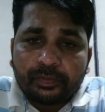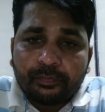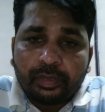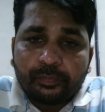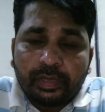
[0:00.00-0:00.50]

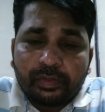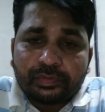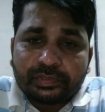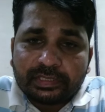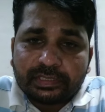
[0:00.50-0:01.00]
फार्मूला को
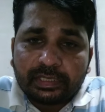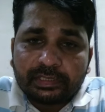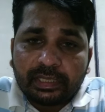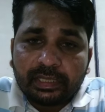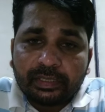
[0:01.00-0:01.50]
सर्च
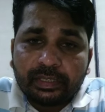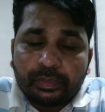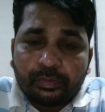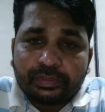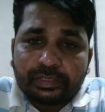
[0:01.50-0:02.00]
करता है
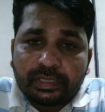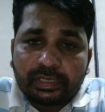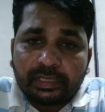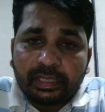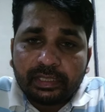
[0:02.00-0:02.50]
कोशिश
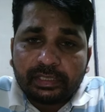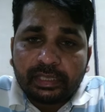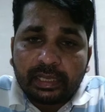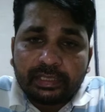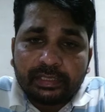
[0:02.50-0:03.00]
करता है कि
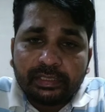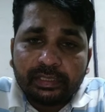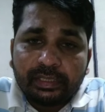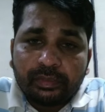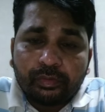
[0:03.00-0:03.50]
आई
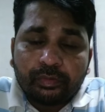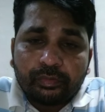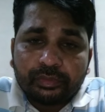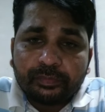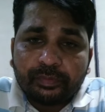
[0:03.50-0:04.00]
कौन
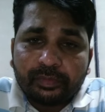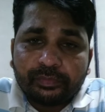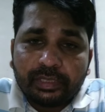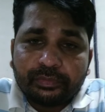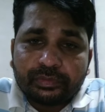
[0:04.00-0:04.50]
कौन से
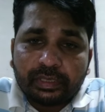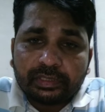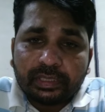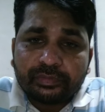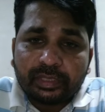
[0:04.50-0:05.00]
फार्मूला यूज़
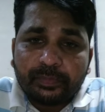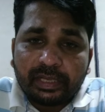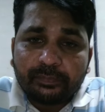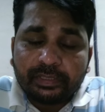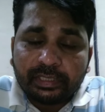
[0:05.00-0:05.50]
करता है उसके
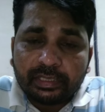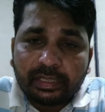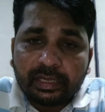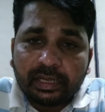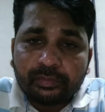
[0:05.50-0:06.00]
बारे में अध्ययन
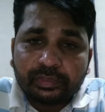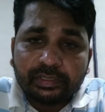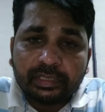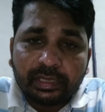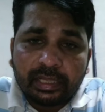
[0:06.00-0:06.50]
करना उसकी
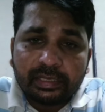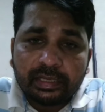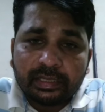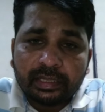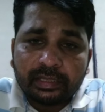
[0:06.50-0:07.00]
जानकारी
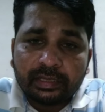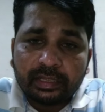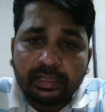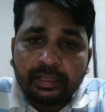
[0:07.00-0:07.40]
इकट्ठा करना